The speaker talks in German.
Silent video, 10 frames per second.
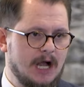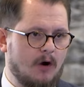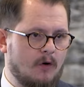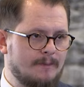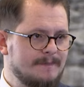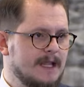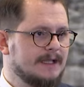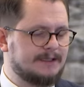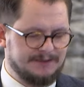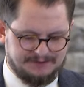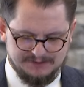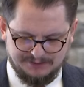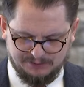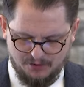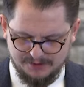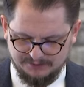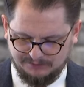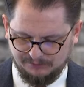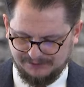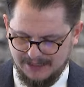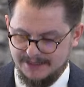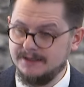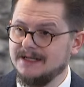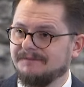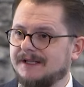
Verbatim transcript: um Christi Zeugen zu sein.